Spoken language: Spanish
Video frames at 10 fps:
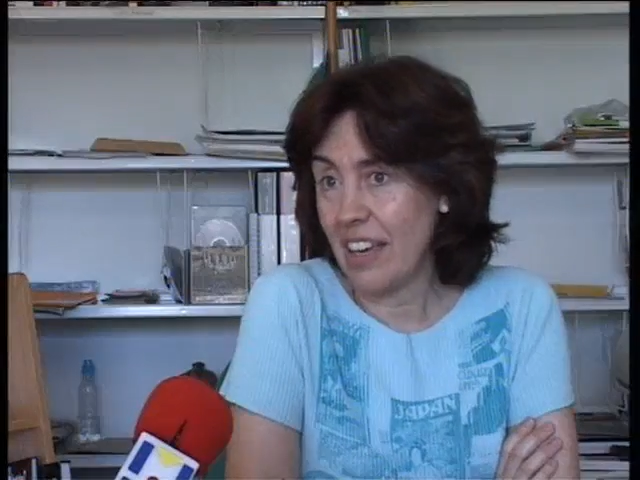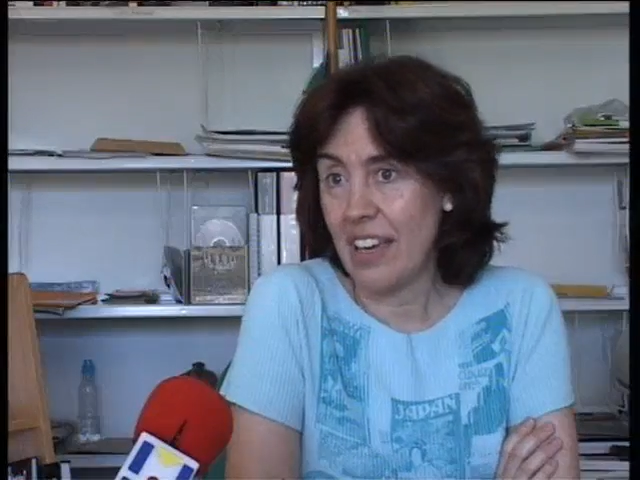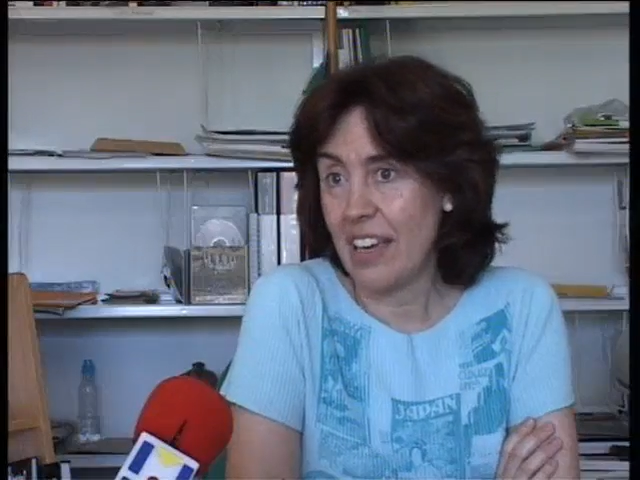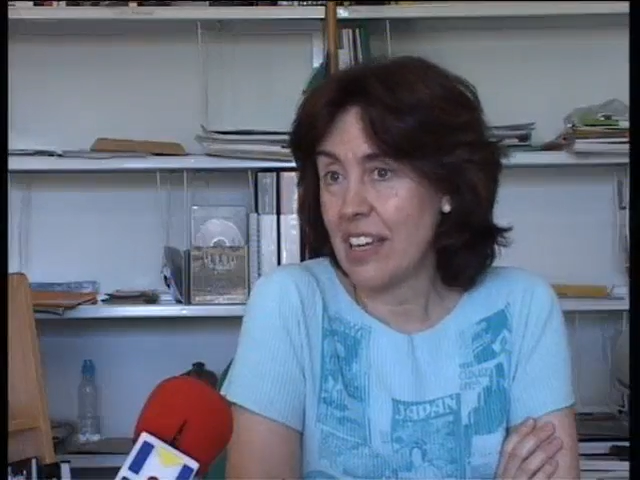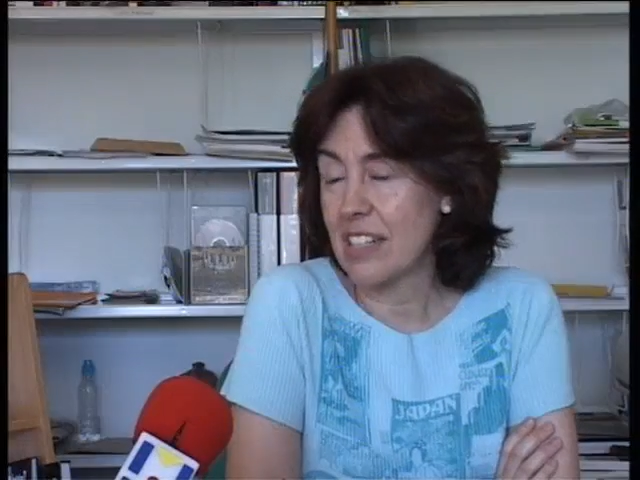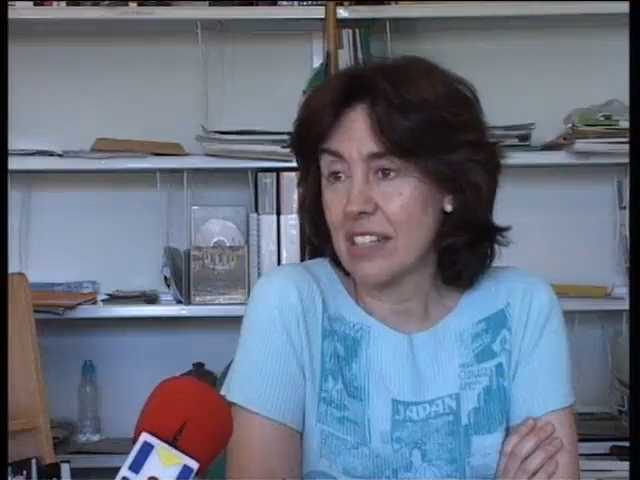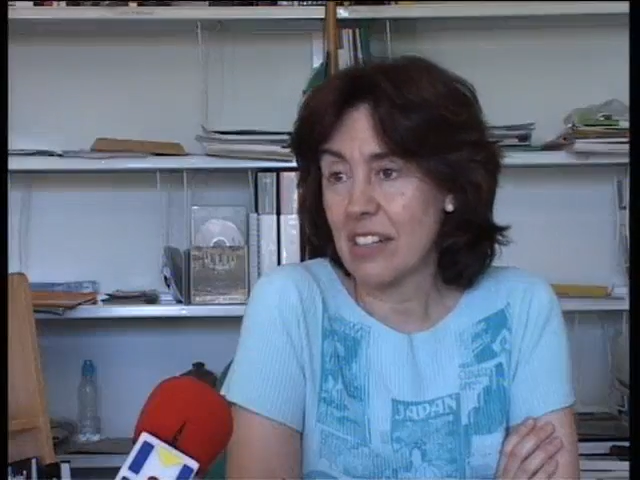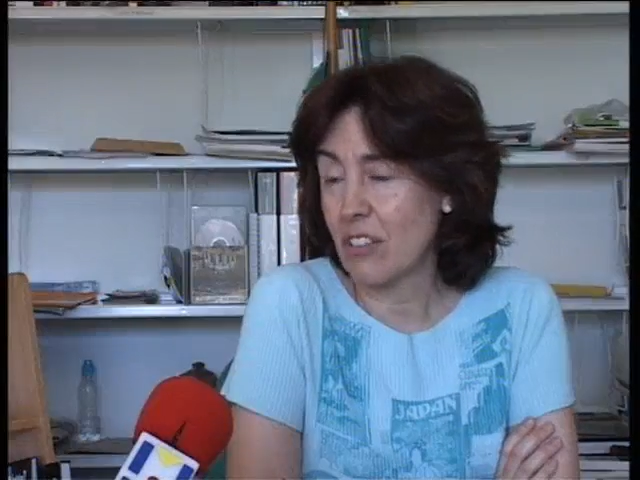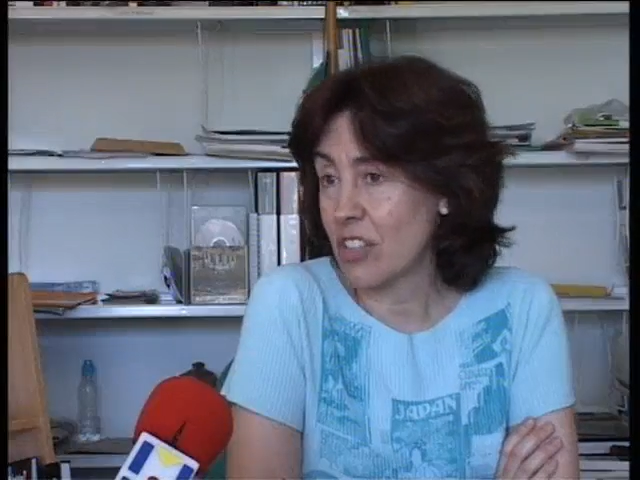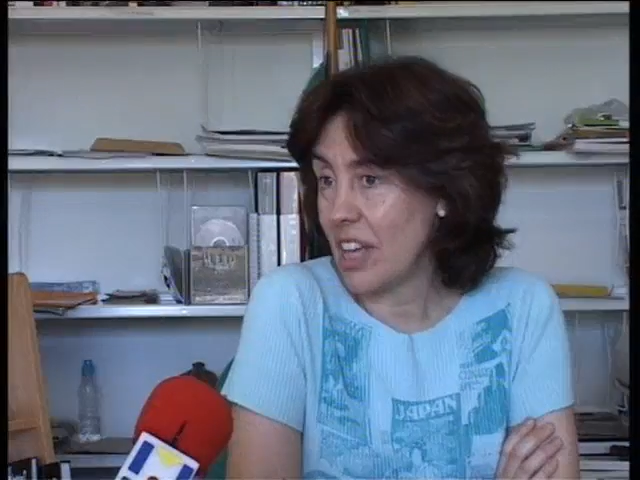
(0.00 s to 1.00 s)

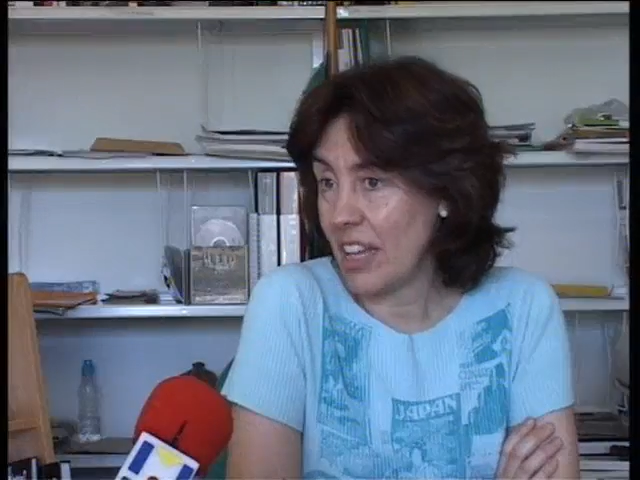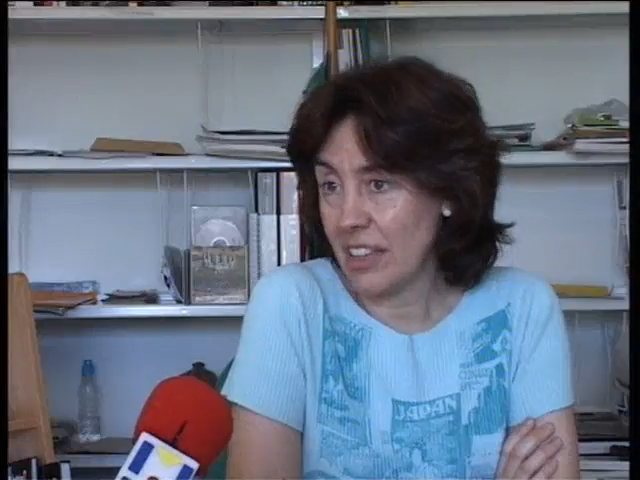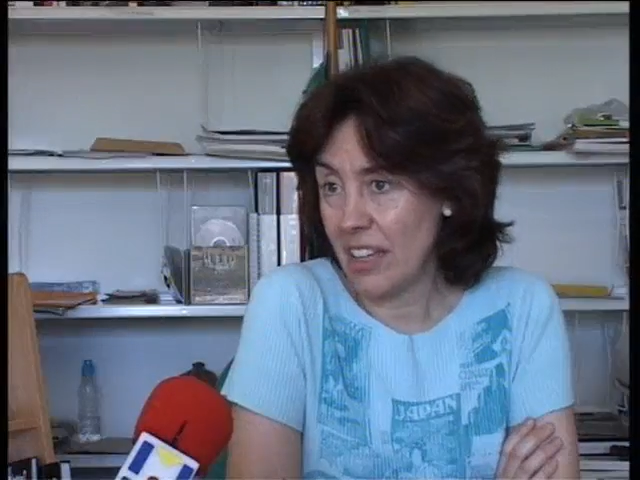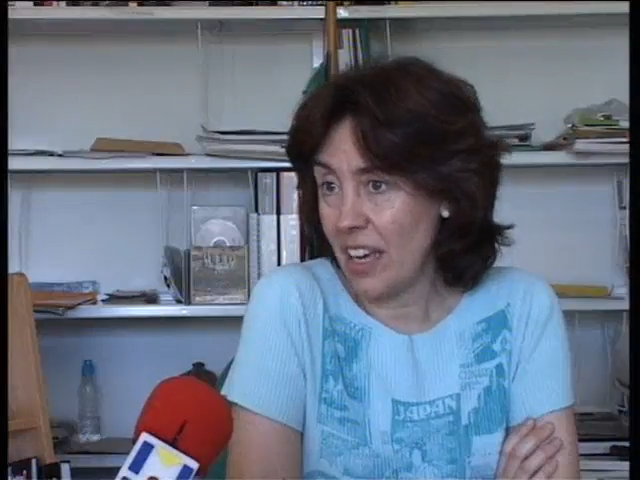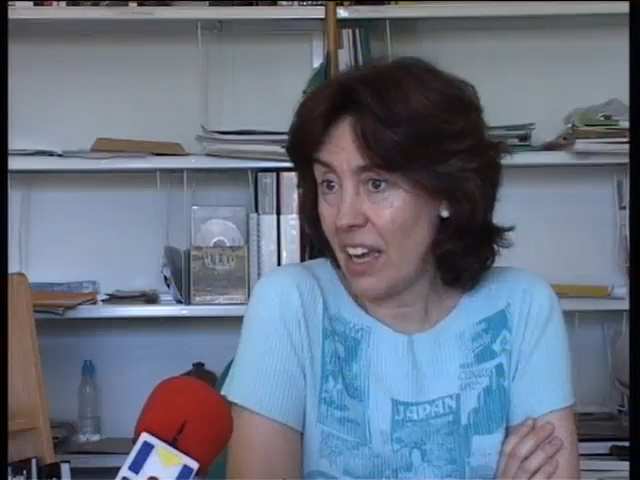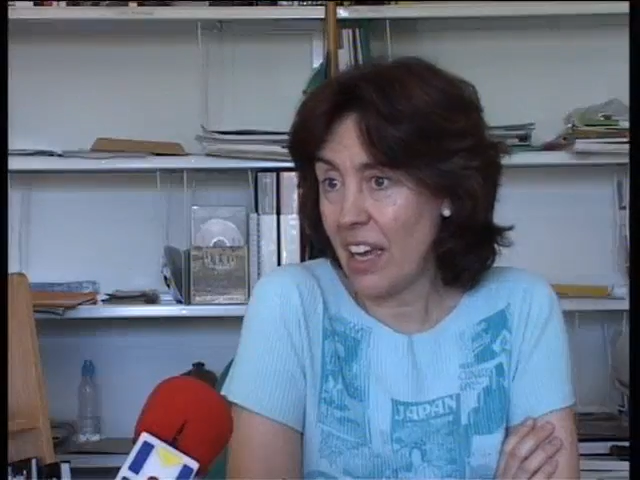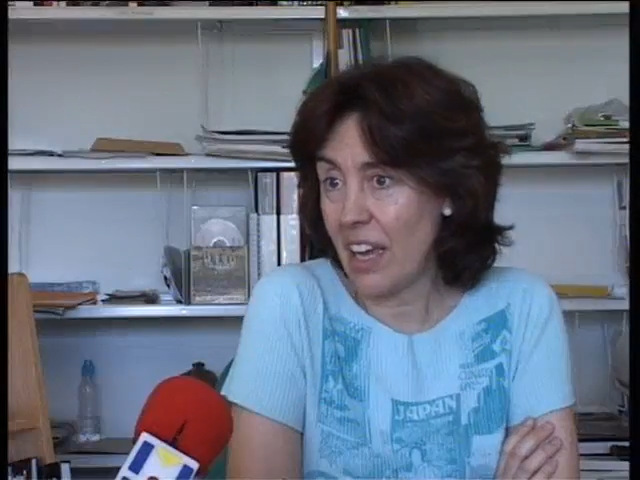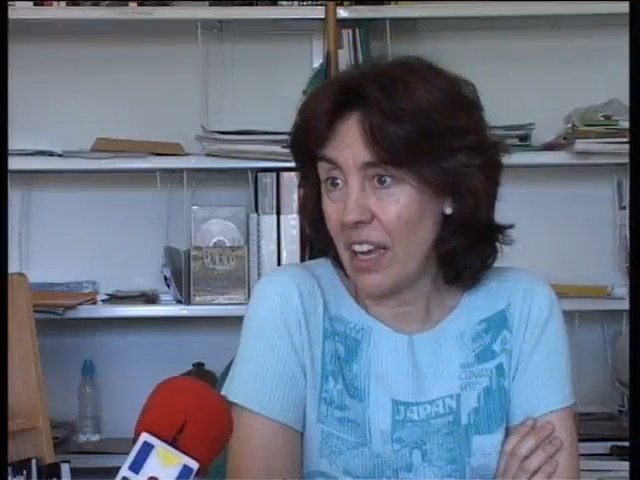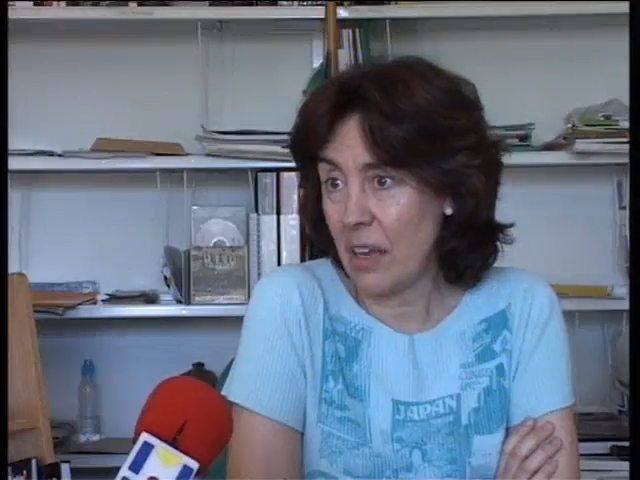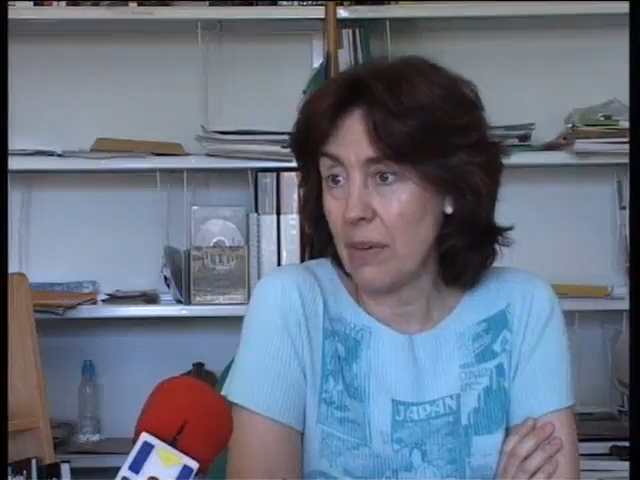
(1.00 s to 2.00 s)
es constante
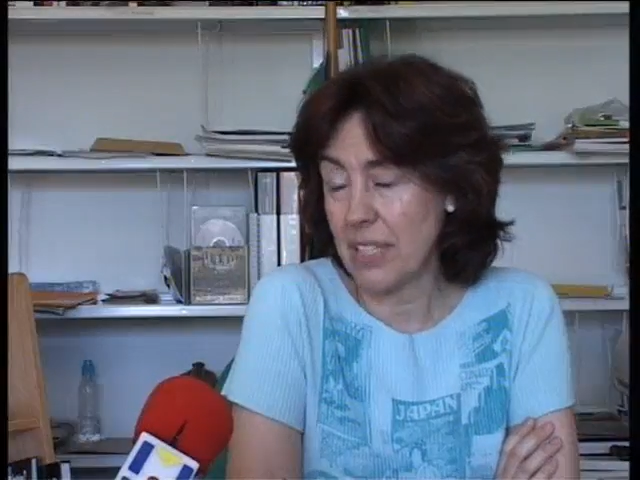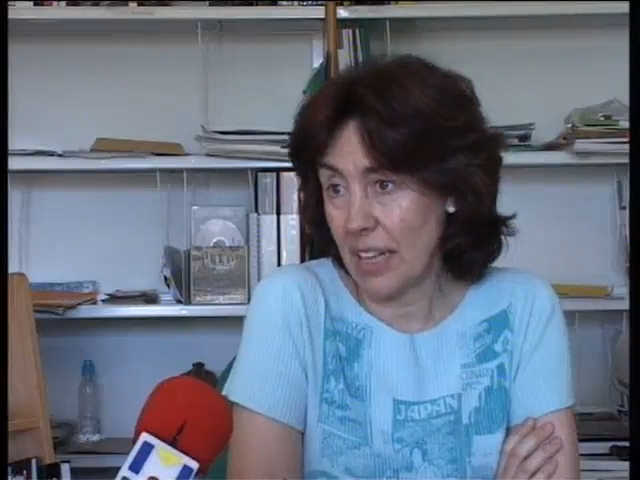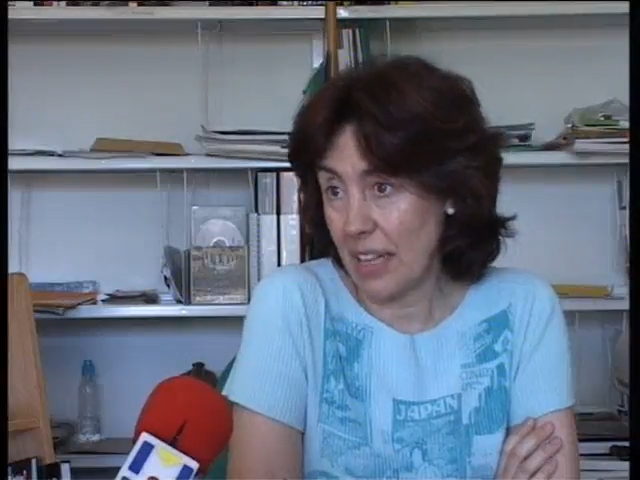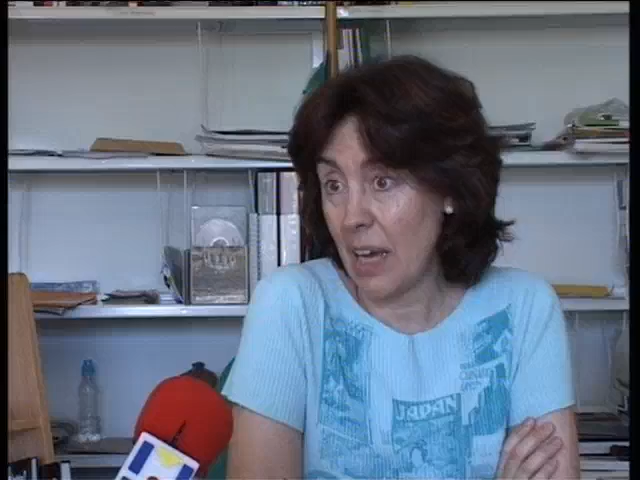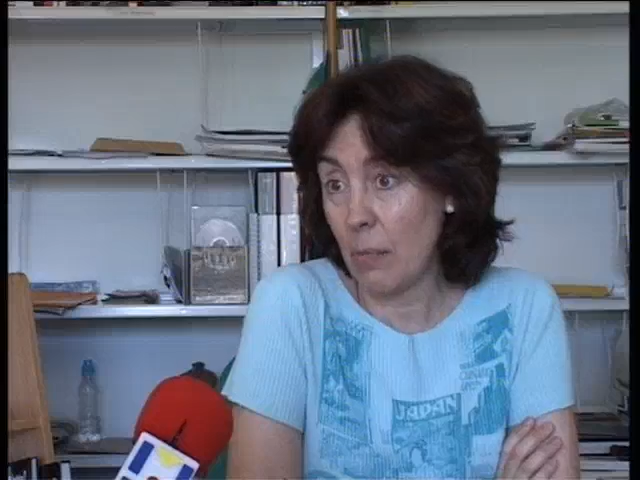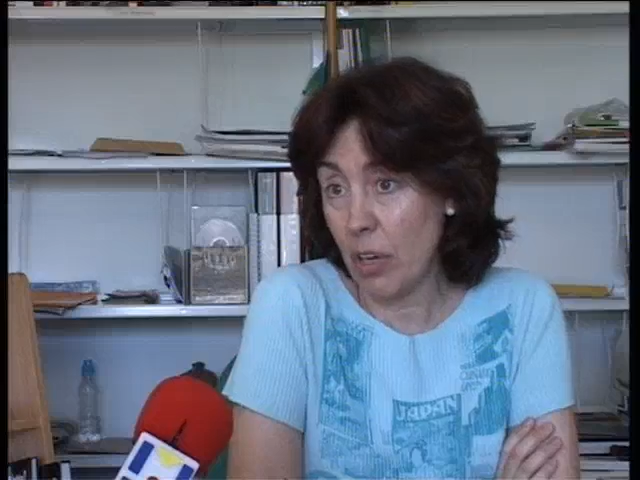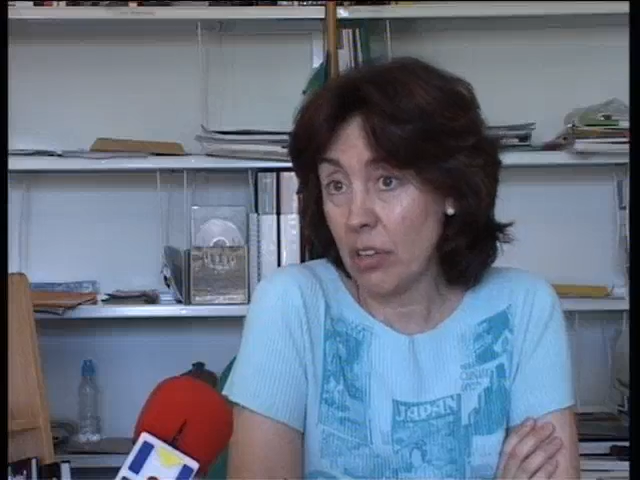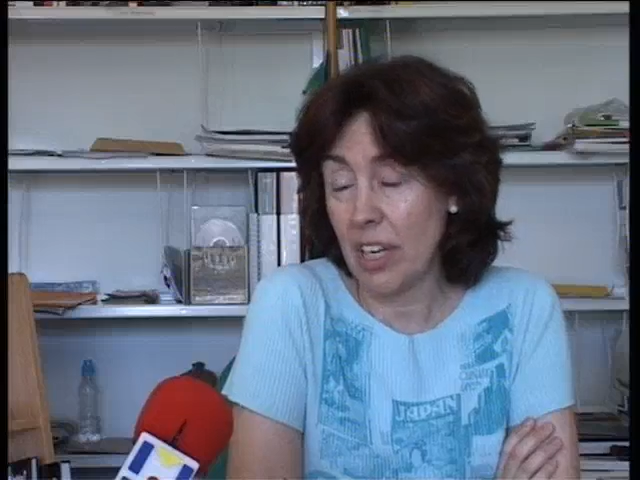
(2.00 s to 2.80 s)
y bastante amplio.